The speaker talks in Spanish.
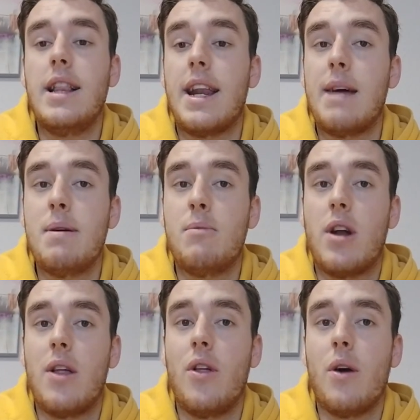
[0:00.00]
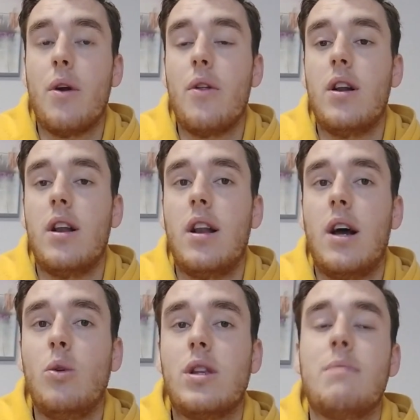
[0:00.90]
derrape morado, ¿de acuerdo? Al,
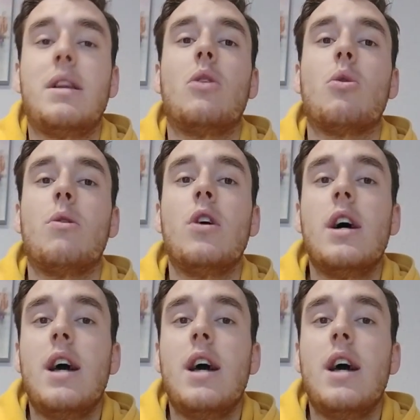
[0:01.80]
al, ultra mini turbo.